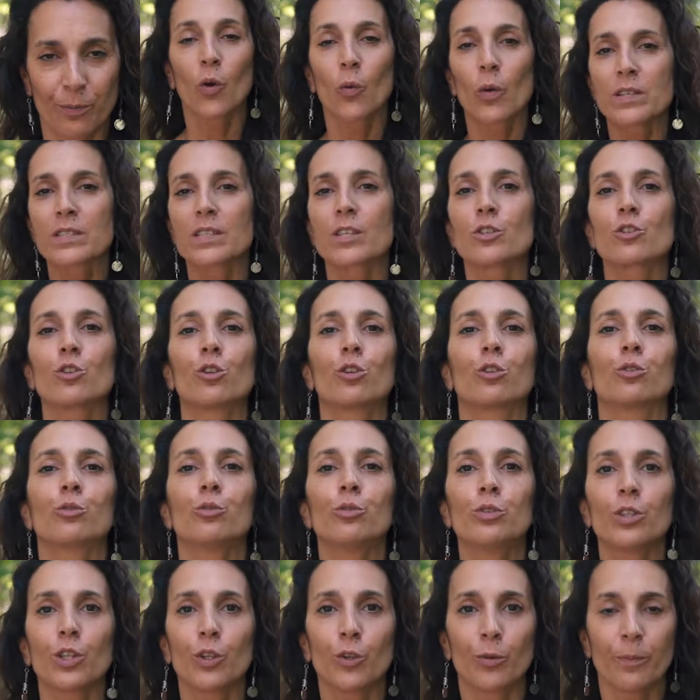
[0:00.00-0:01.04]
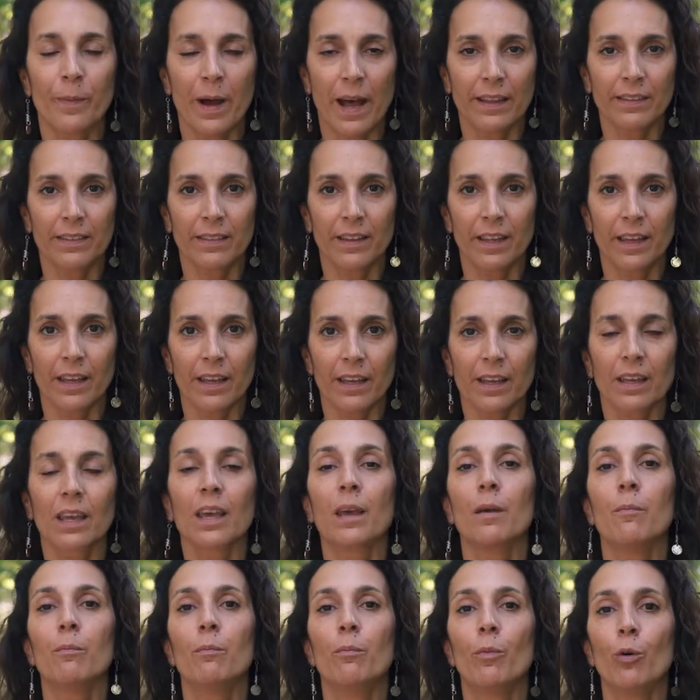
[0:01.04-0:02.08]
Queste sono tutte domande
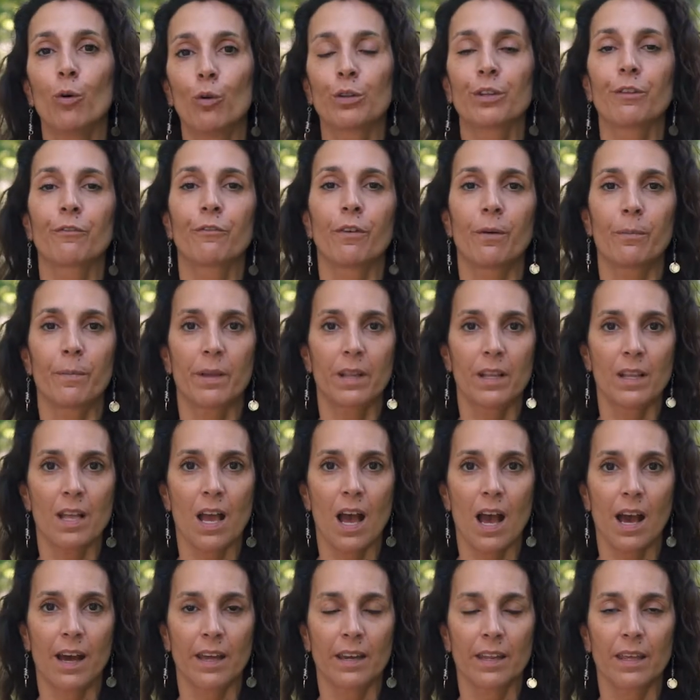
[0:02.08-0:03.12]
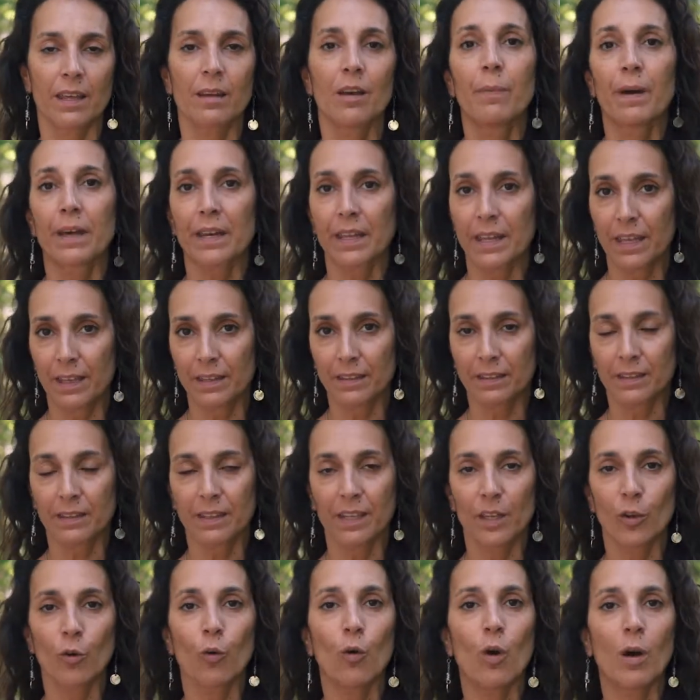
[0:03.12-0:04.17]
che molti familiari,
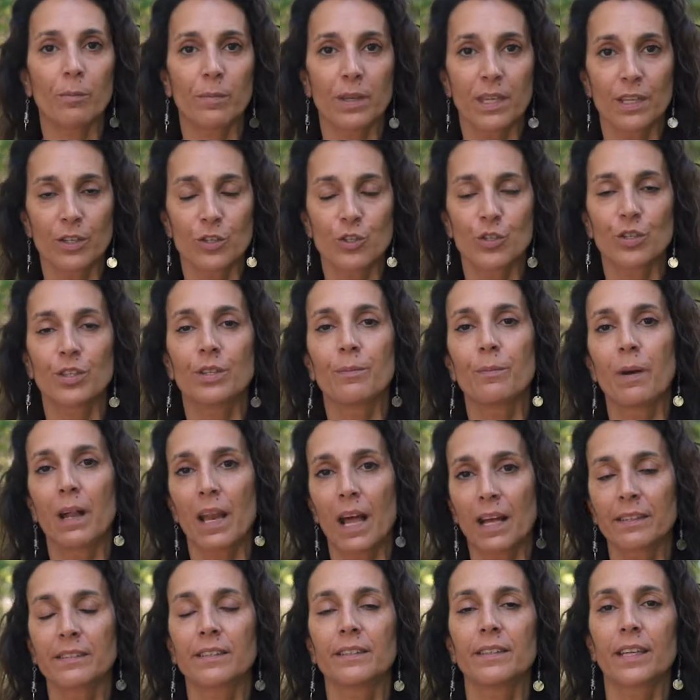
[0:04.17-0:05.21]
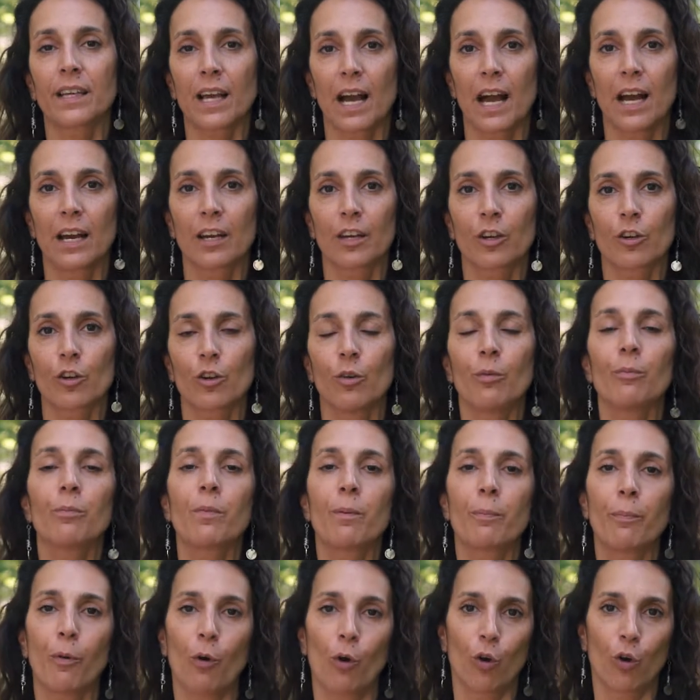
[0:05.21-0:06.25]
parenti o amici di malati di cancro mi
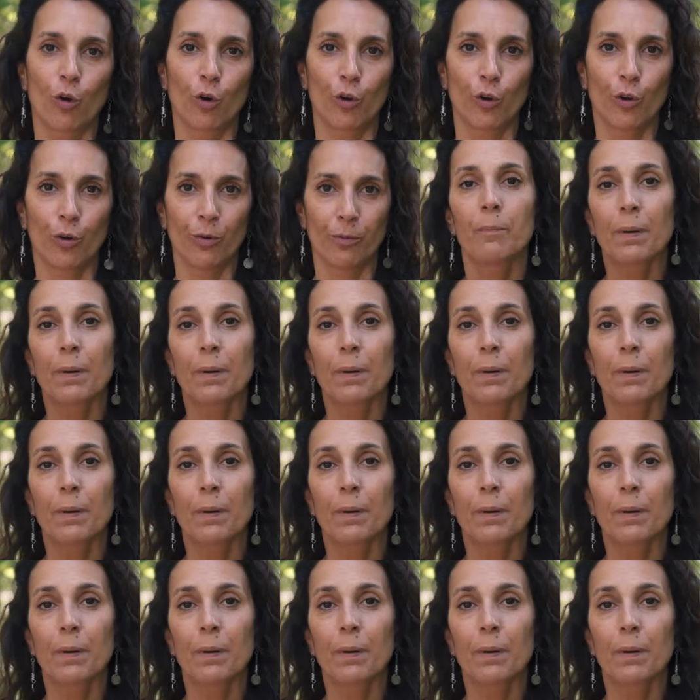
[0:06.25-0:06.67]
pongono.